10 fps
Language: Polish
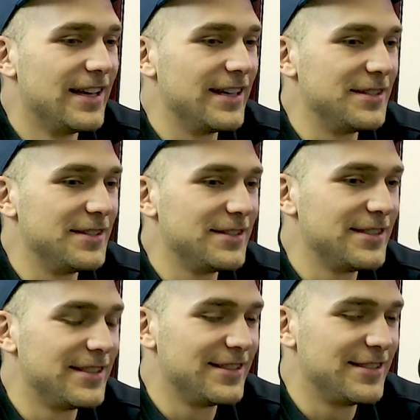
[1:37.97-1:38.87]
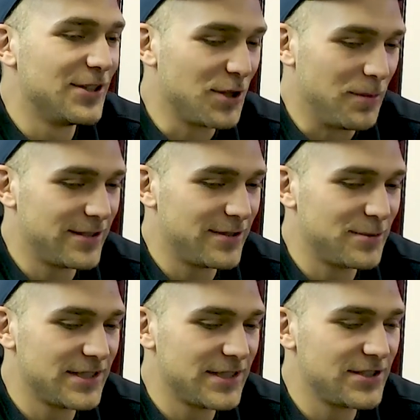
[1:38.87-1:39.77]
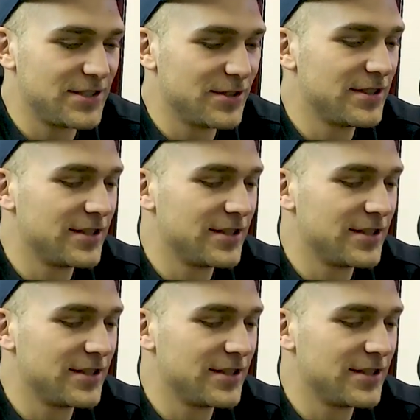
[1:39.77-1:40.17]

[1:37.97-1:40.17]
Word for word: Y, no dobra, to może zacznę od,